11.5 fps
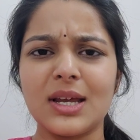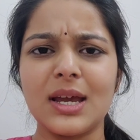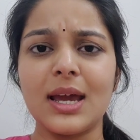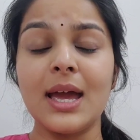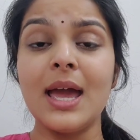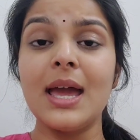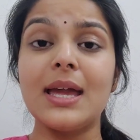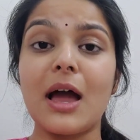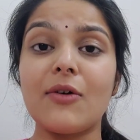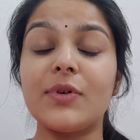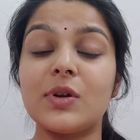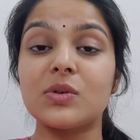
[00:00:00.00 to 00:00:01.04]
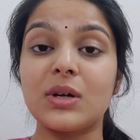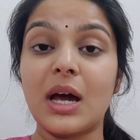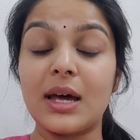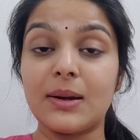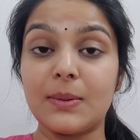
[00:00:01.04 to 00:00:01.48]
चाहिए या फिर उस
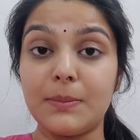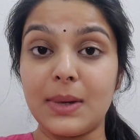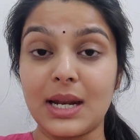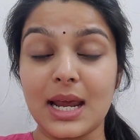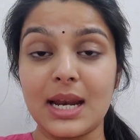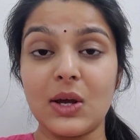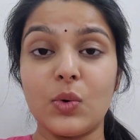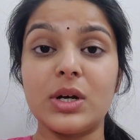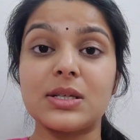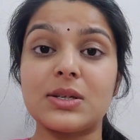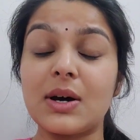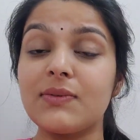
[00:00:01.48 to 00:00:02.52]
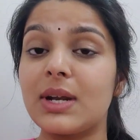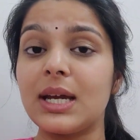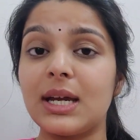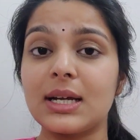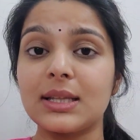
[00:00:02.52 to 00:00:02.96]
घर में रहने को डिज़र्व
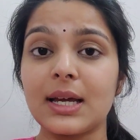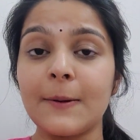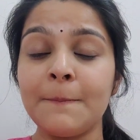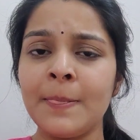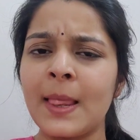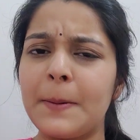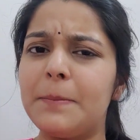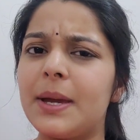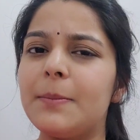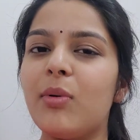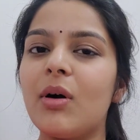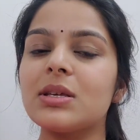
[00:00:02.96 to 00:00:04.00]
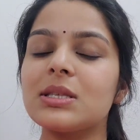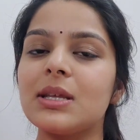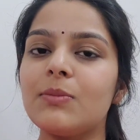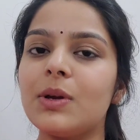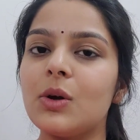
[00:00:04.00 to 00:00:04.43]
नहीं करता है बिग बॉस
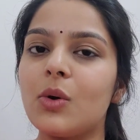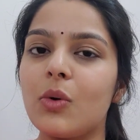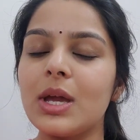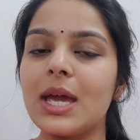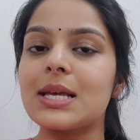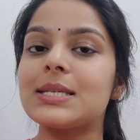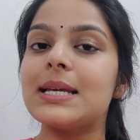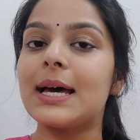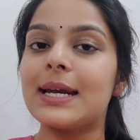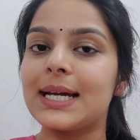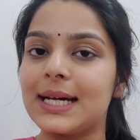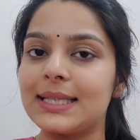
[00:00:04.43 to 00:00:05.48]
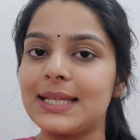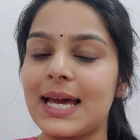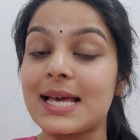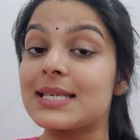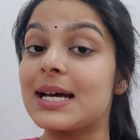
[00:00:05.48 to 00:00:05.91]
ने भी कोई ऐसी हरकत
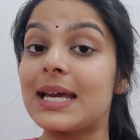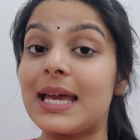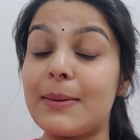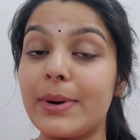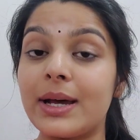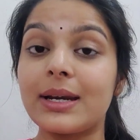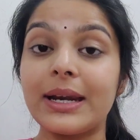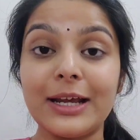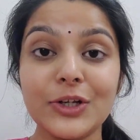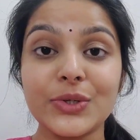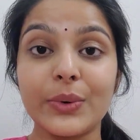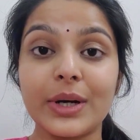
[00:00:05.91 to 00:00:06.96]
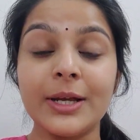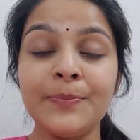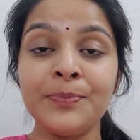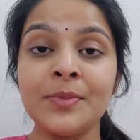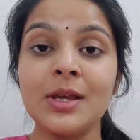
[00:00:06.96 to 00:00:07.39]
एज अ गेमर नहीं
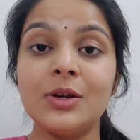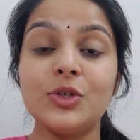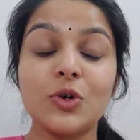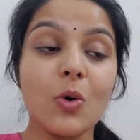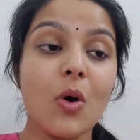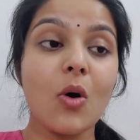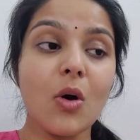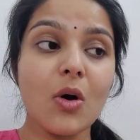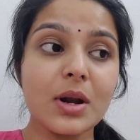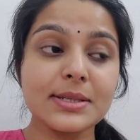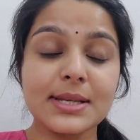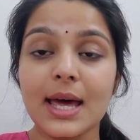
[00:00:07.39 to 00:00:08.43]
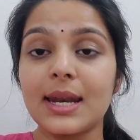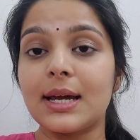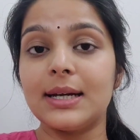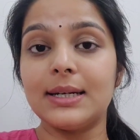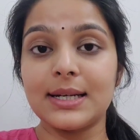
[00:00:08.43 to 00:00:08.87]
छोड़ी जो और सारे
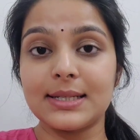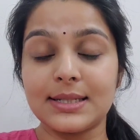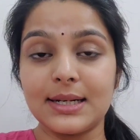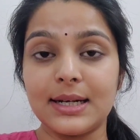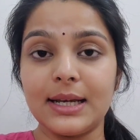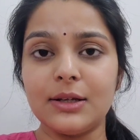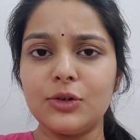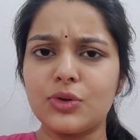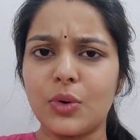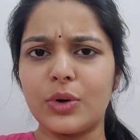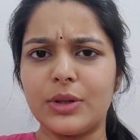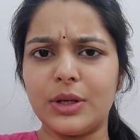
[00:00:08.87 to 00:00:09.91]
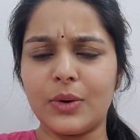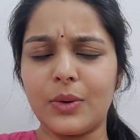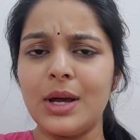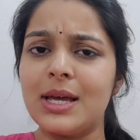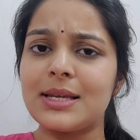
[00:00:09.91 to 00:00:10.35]
कंटेस्टेंट ने छोड़ दी
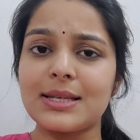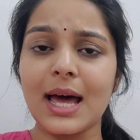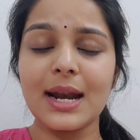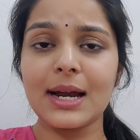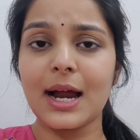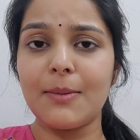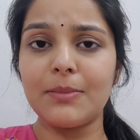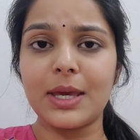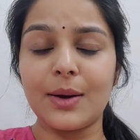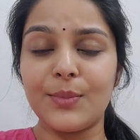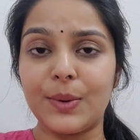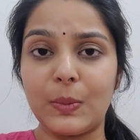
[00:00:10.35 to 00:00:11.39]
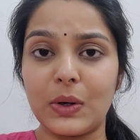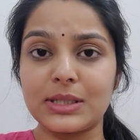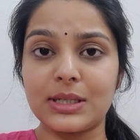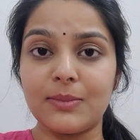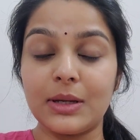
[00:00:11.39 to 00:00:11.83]
हो सारा काम किया बिग
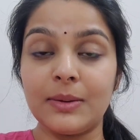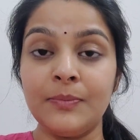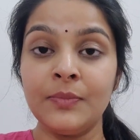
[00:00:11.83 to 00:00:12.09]
बॉस ने भी